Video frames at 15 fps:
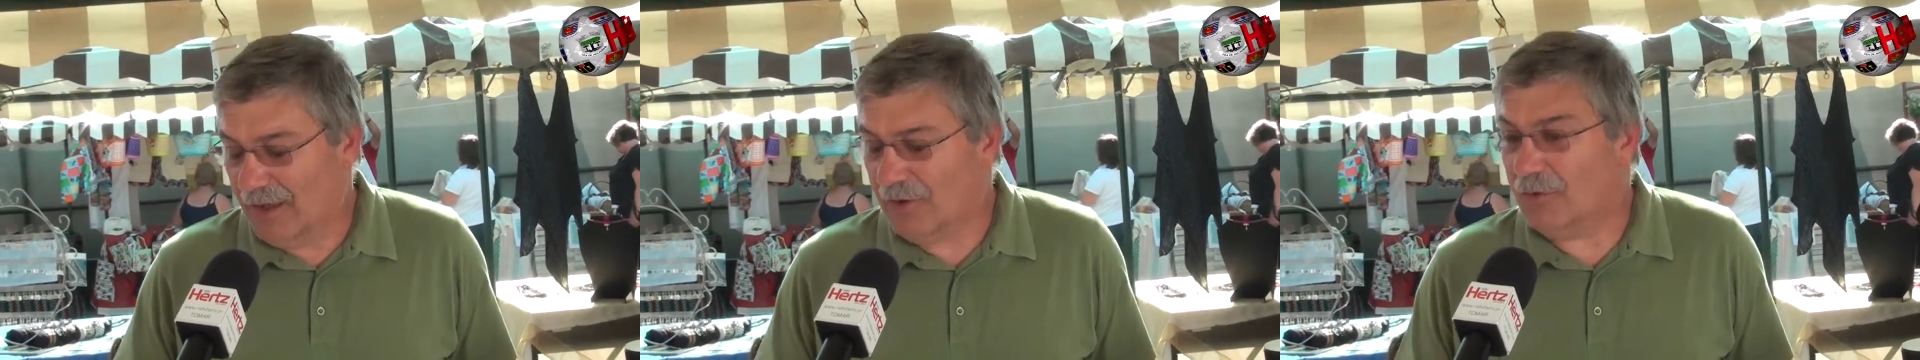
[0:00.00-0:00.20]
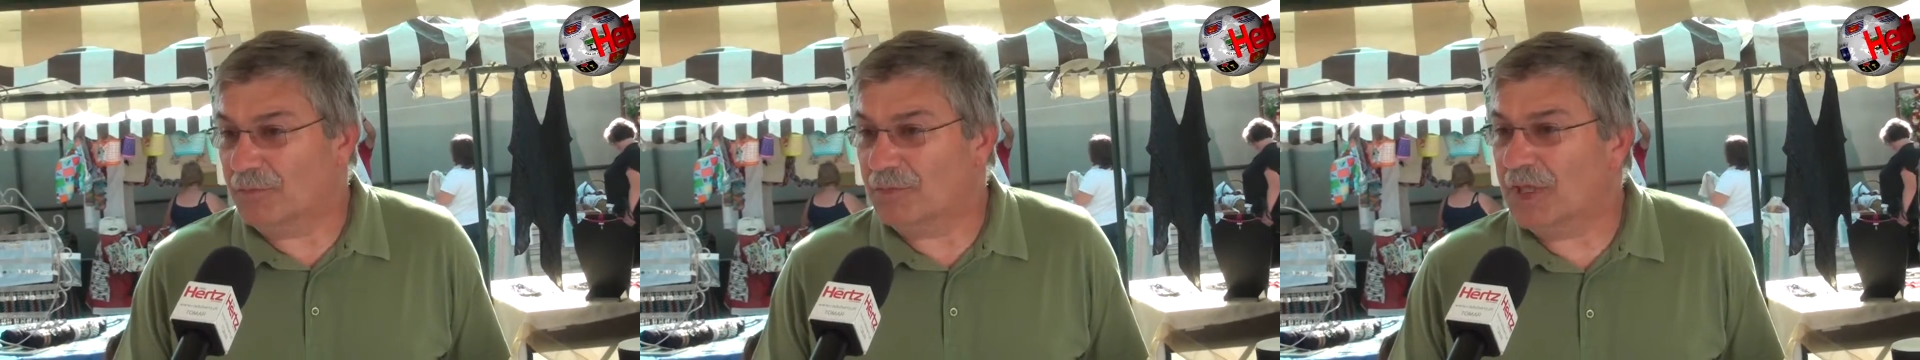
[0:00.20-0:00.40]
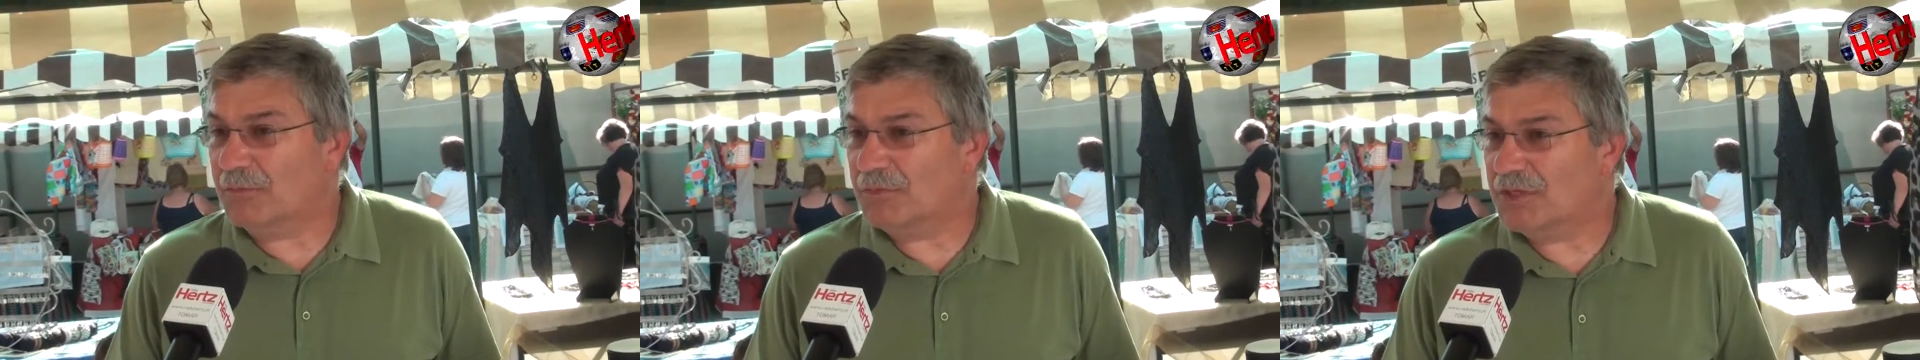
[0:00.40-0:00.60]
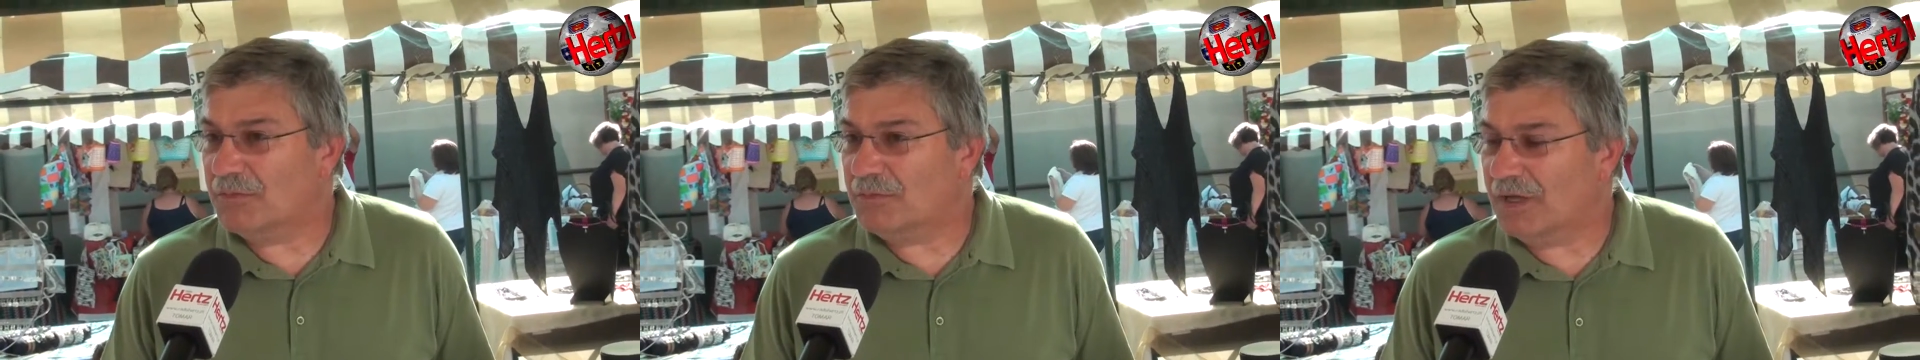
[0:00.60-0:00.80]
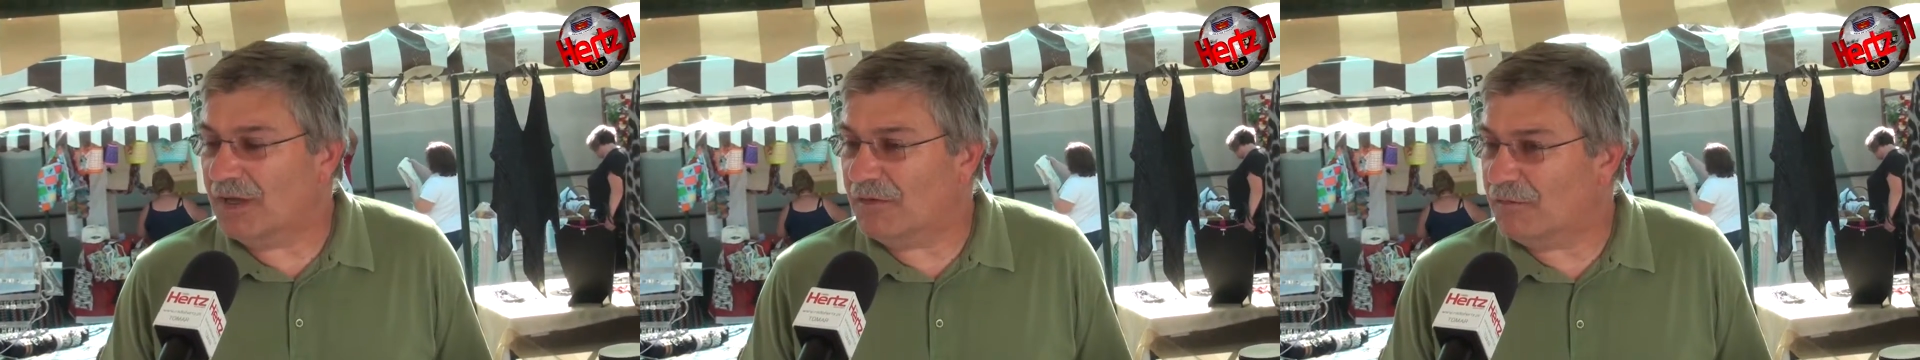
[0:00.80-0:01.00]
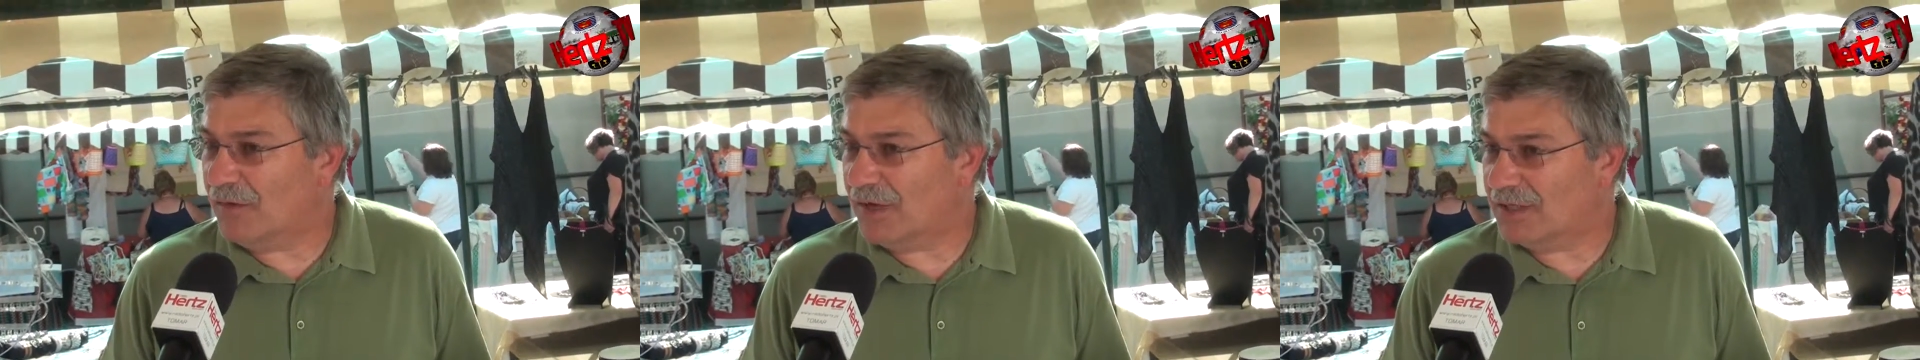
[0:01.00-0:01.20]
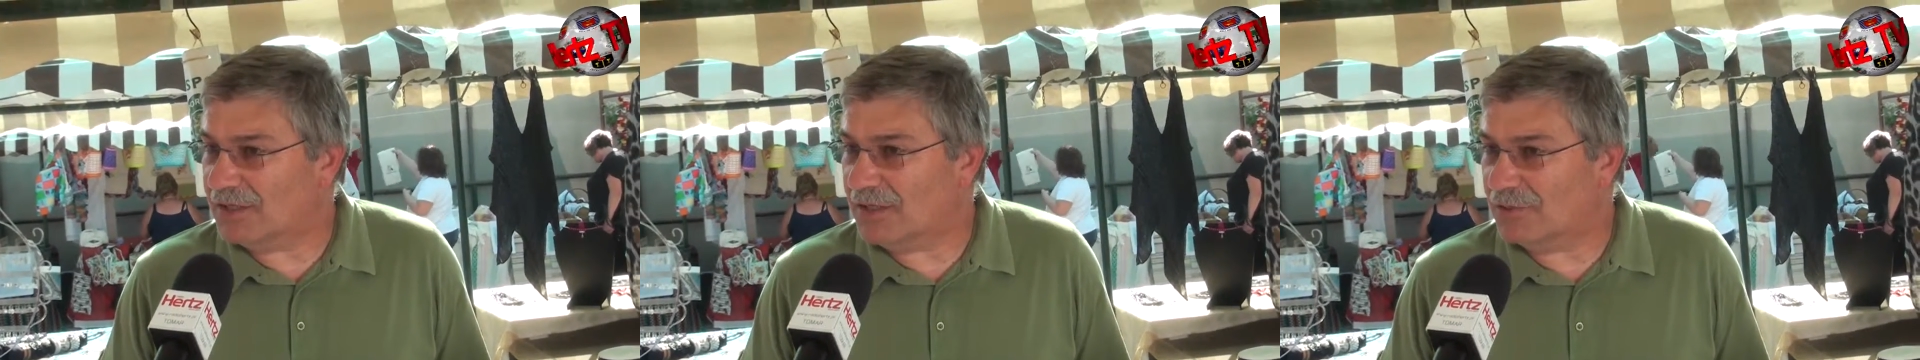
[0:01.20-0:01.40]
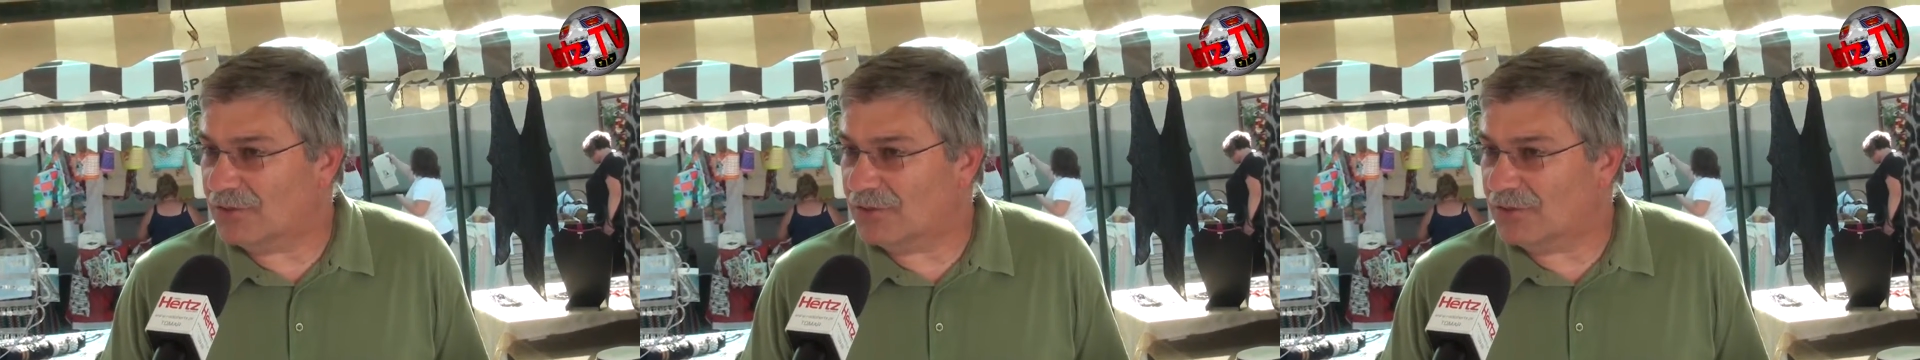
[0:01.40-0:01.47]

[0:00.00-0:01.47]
como temos também a festa